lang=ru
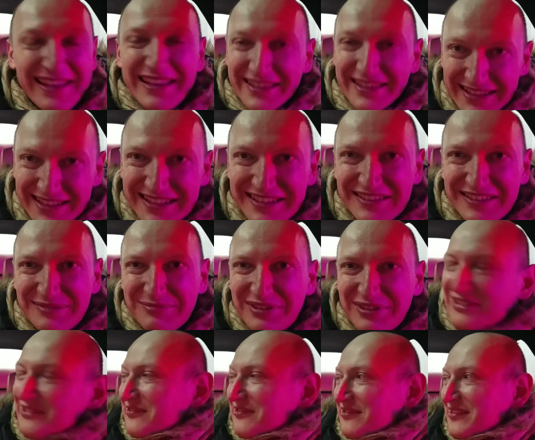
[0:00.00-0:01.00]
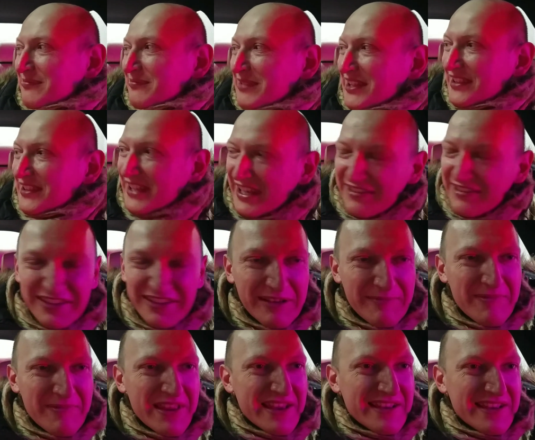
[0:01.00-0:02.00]
Я когда был в Молдавии,
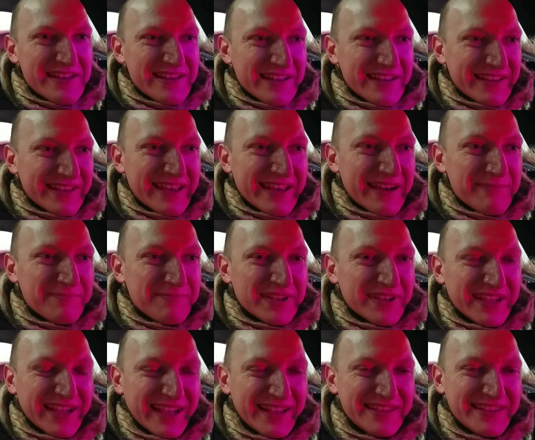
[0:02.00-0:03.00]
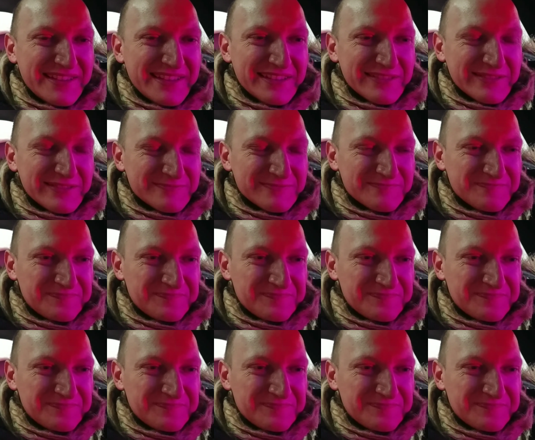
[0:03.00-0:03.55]
я приходил